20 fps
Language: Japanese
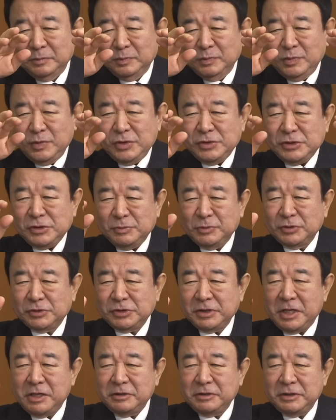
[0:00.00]
もしも
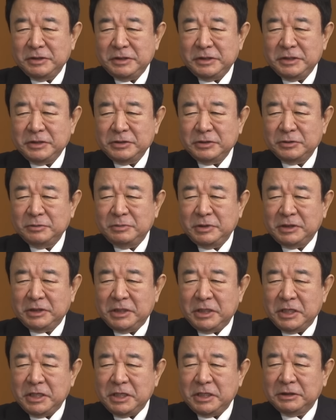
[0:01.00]
朱雀院離宮見て
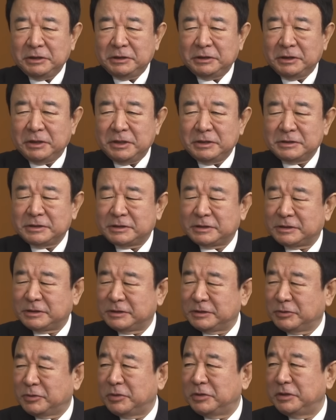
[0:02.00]
なかったら
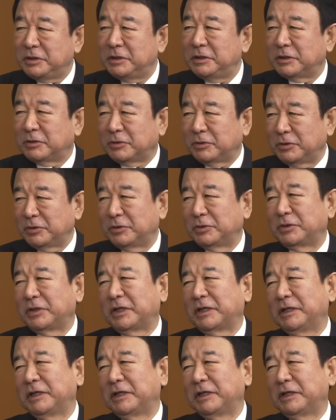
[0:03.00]
すごいいい紅葉だ